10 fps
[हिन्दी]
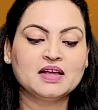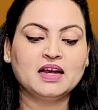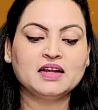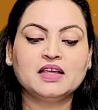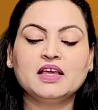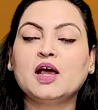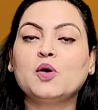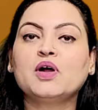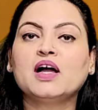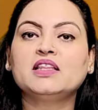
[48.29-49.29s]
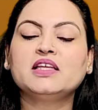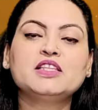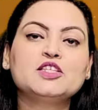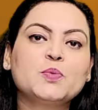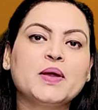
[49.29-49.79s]
गल करिए राहु काल
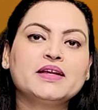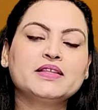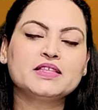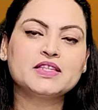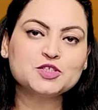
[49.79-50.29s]
दी तो सवेर के